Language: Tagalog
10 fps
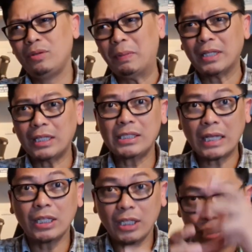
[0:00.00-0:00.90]
So, pagdating
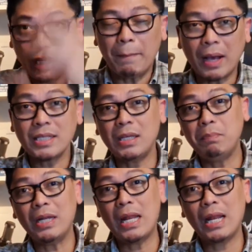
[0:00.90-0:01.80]
sa atin dito,
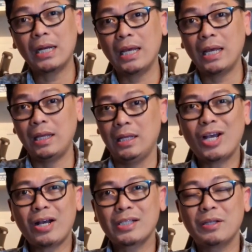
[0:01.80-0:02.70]
napakasimple na lang na
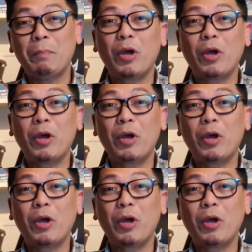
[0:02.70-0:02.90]
shocks.